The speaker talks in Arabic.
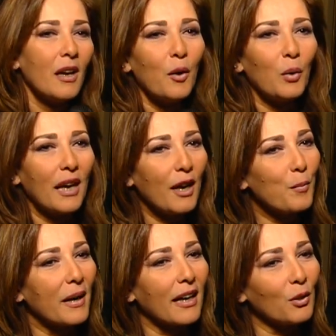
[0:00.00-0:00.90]
والله
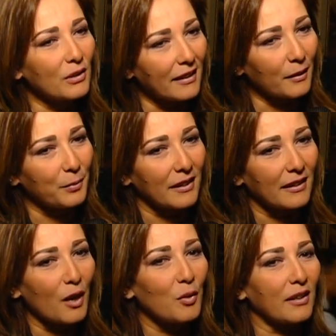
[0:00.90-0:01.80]
هما كانوا
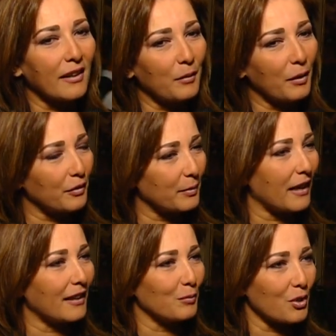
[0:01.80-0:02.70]
تجربتين، أول تجربة في
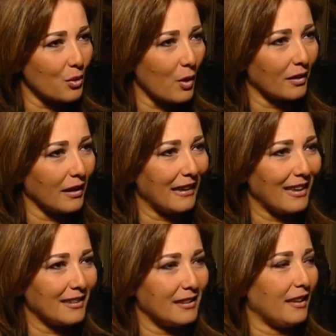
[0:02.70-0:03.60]
بدايات مشوارنا
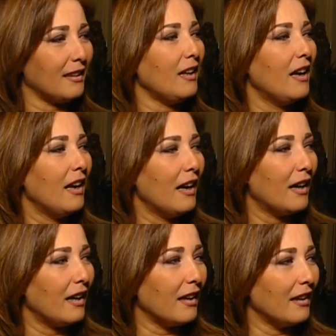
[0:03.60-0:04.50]
إحنا الاتنين
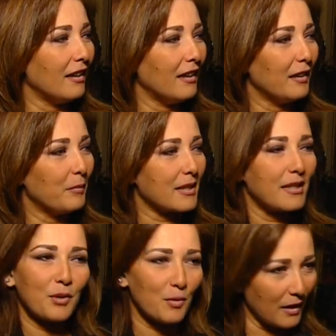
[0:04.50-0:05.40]
آه، بس
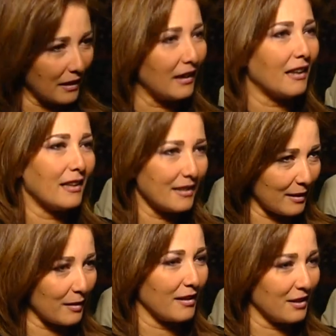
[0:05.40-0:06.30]
ده مش معناه ان احنا
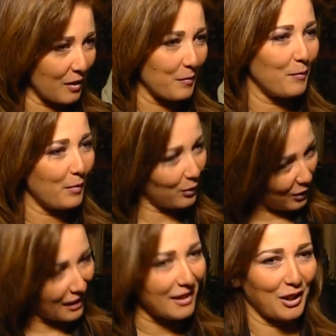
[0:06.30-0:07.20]
لسه شباب برضه
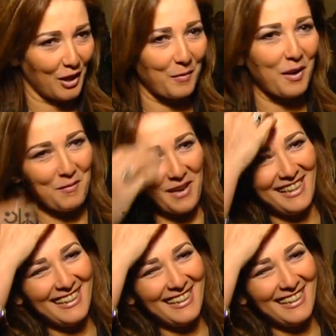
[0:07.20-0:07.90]
احنا لسه شباب يعني